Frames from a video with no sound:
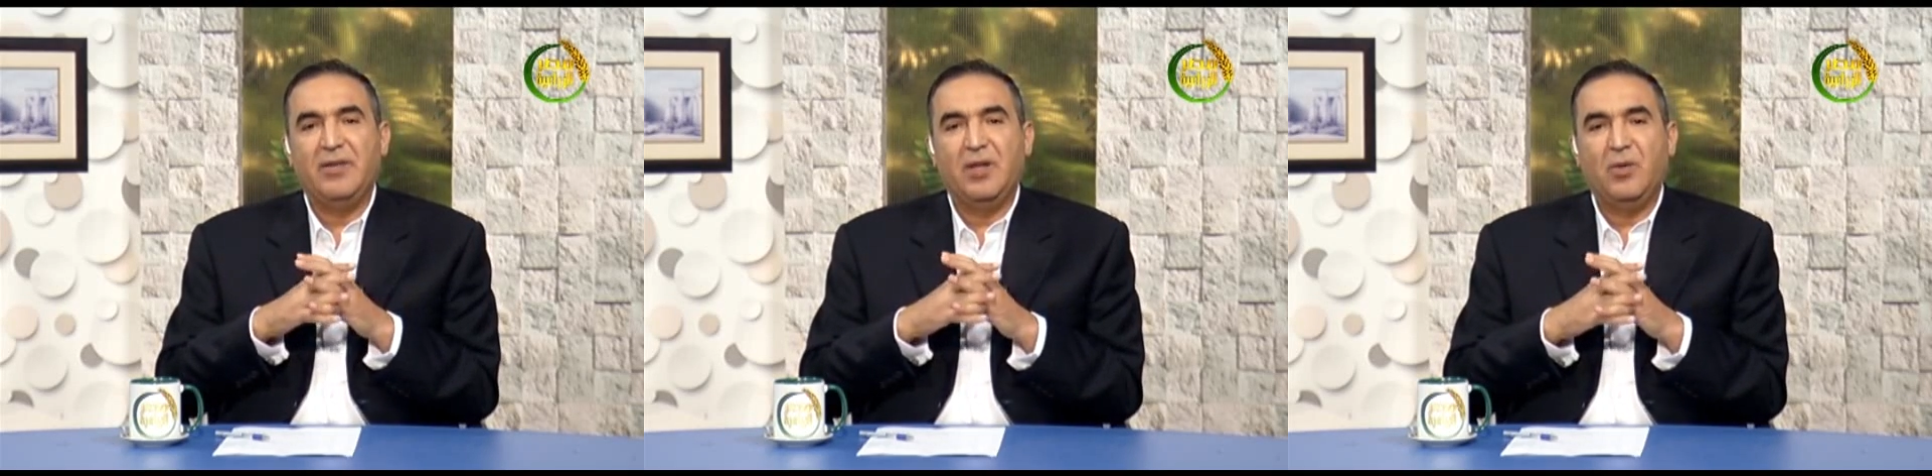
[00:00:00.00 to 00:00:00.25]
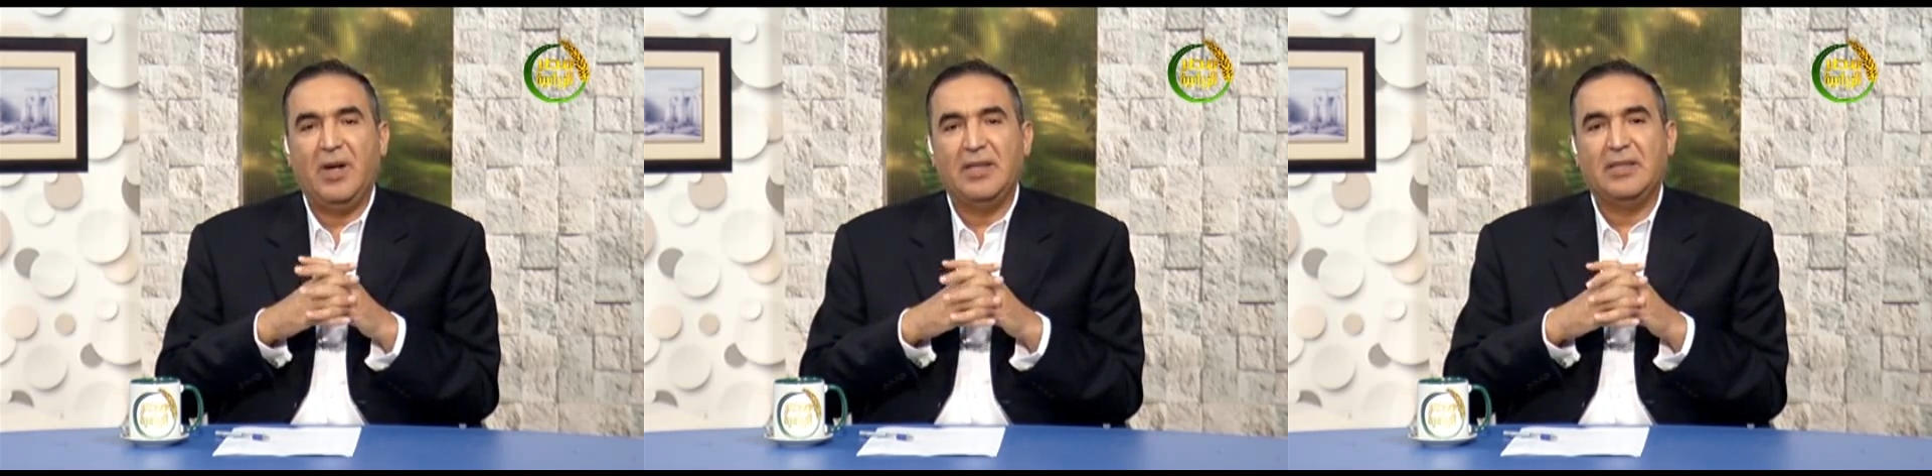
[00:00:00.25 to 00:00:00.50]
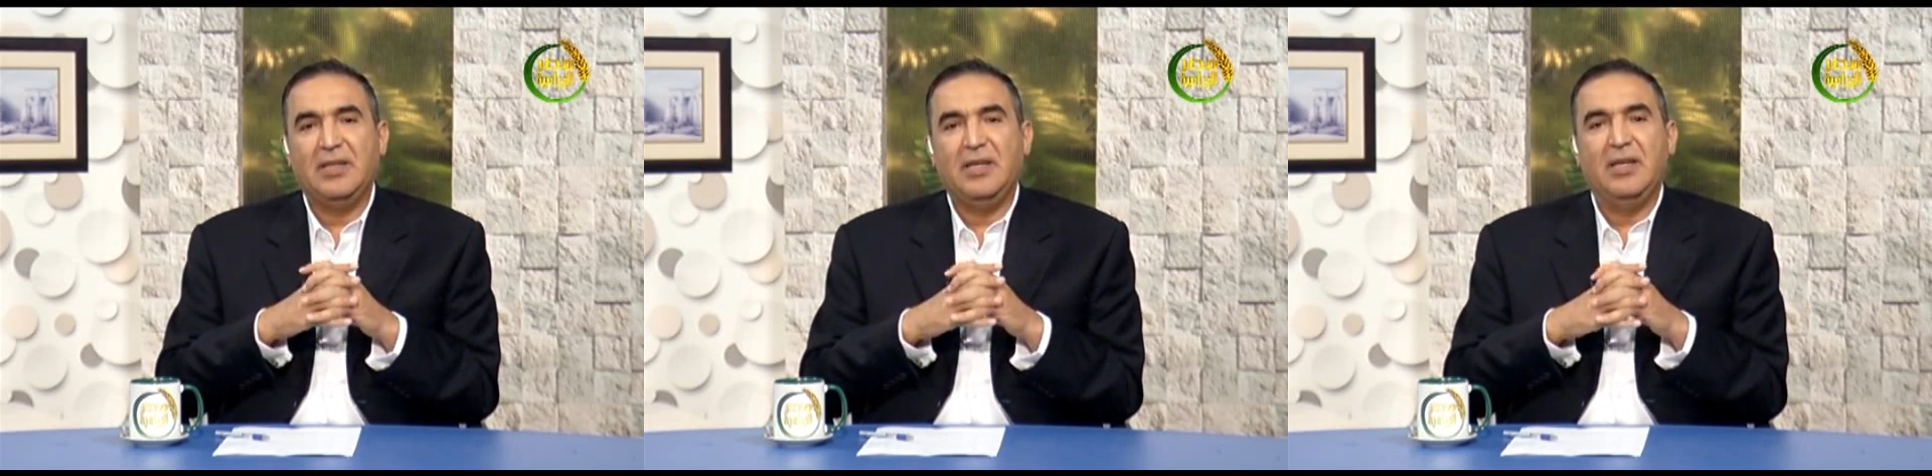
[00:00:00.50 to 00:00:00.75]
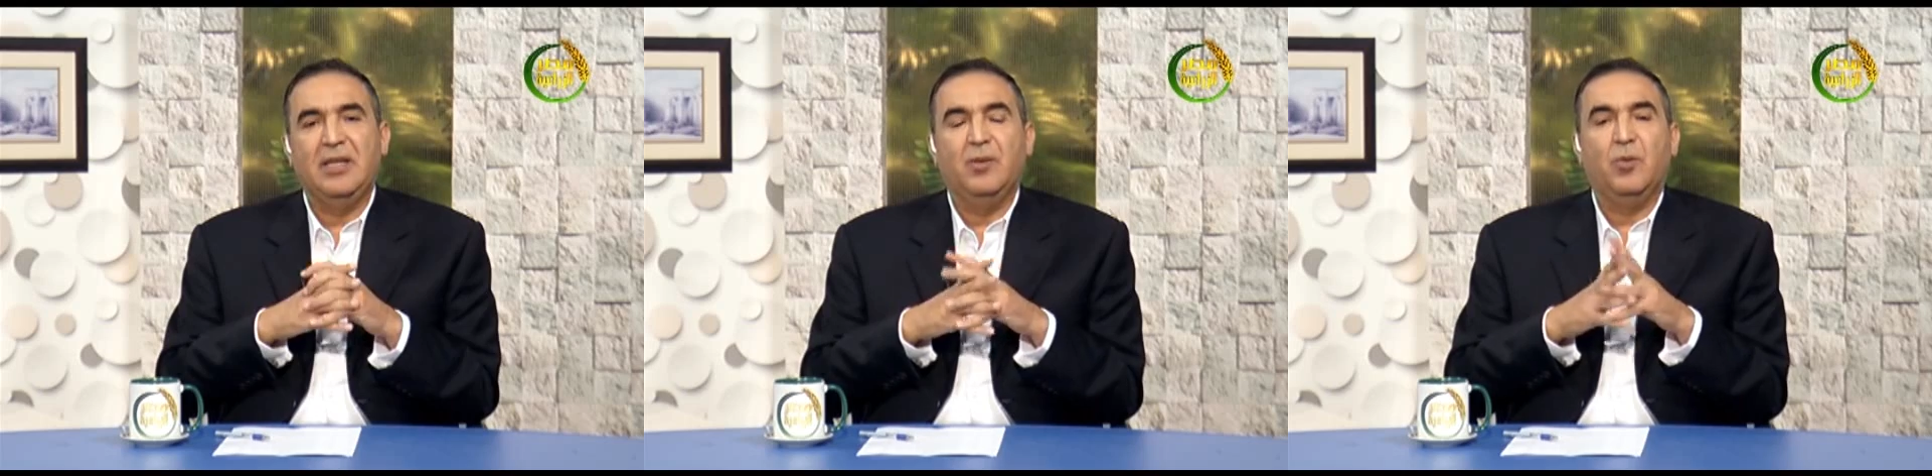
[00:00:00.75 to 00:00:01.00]

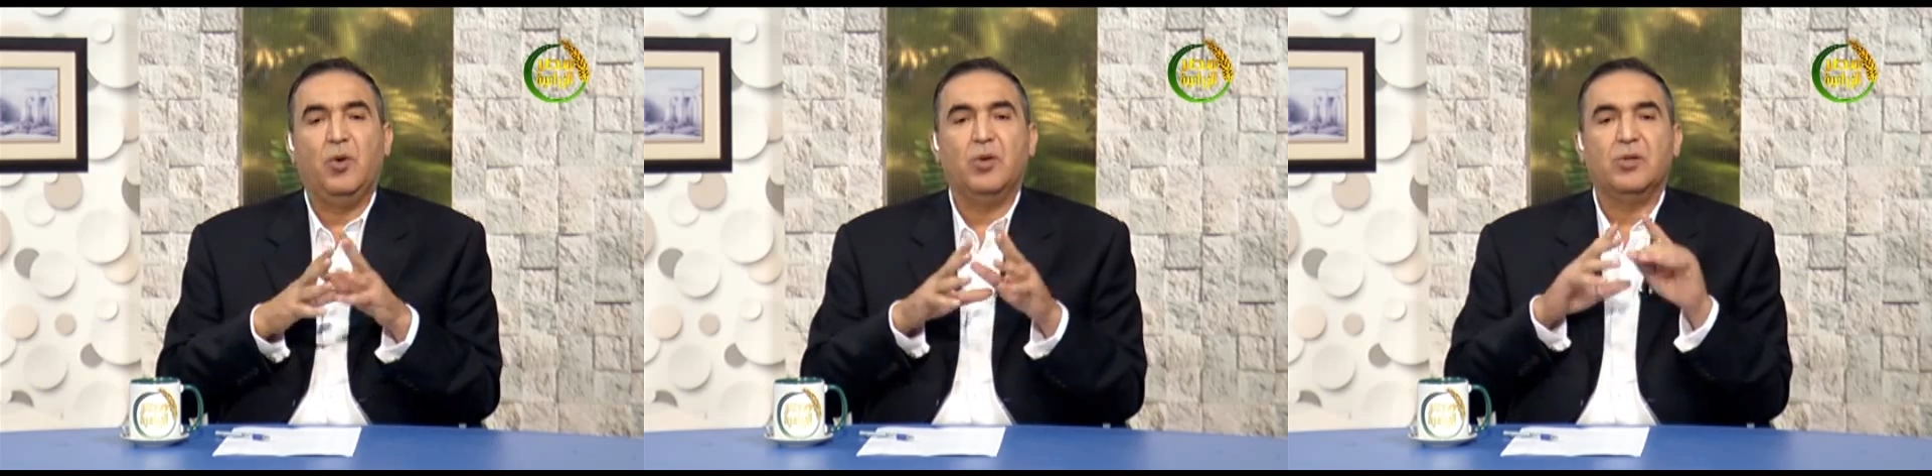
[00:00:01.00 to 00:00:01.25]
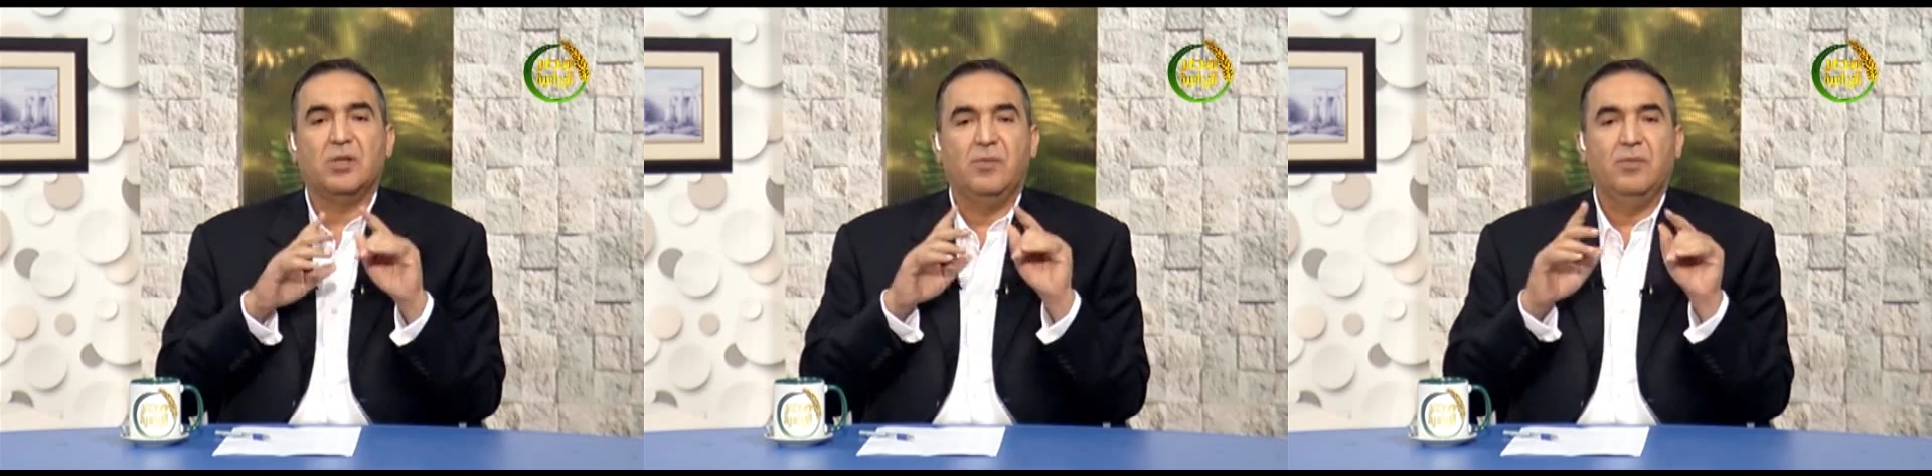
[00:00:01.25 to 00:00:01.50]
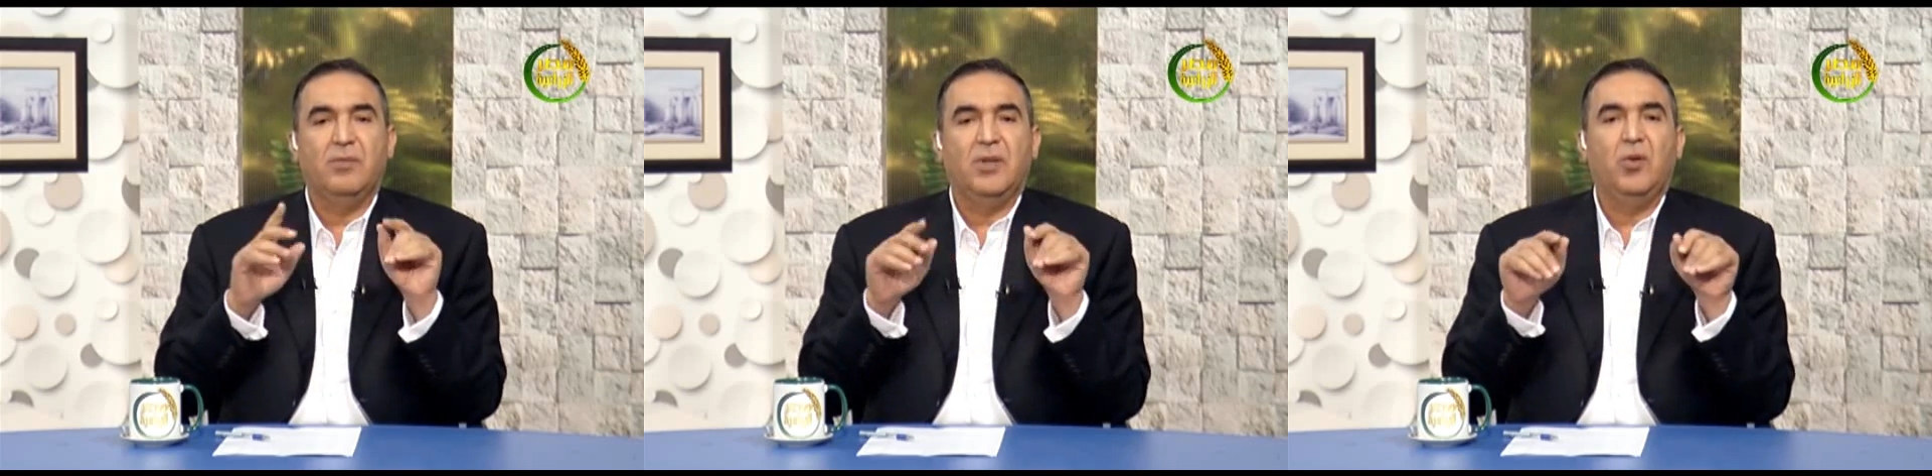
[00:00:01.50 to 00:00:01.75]
دلوقتي إن معظم